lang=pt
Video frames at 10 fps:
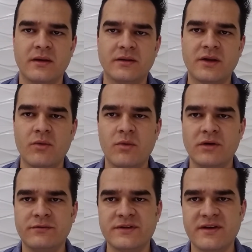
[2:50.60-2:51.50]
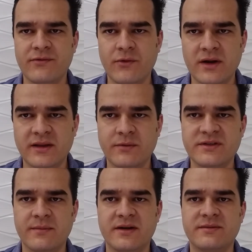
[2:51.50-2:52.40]
Então, quando você for até um
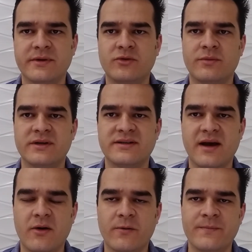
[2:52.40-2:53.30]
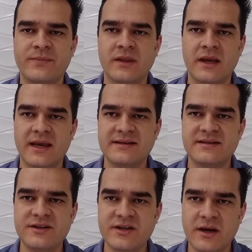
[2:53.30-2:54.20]
estabelecimento comercial,
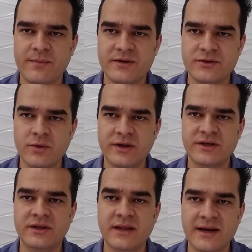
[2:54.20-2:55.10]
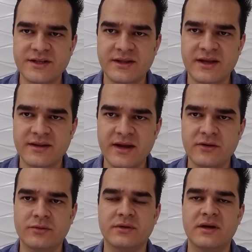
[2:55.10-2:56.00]
exija que a pessoa que está te
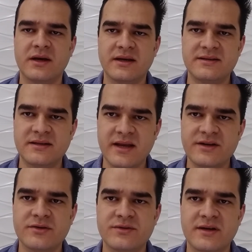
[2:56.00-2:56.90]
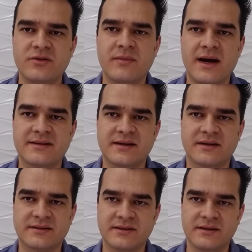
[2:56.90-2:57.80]
atendendo esteja usando
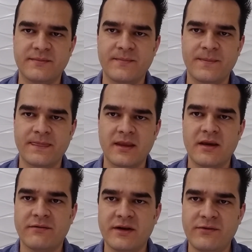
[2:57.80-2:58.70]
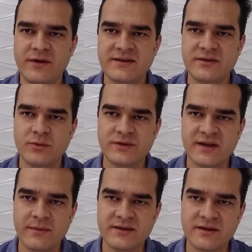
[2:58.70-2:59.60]
máscaras. Verifique se o
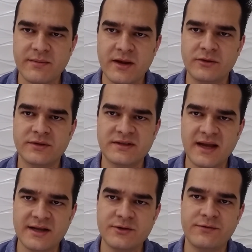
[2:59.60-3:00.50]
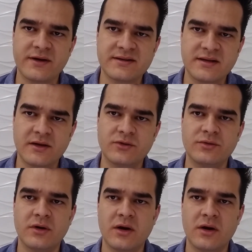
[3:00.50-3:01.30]
estabelecimento está te oferecendo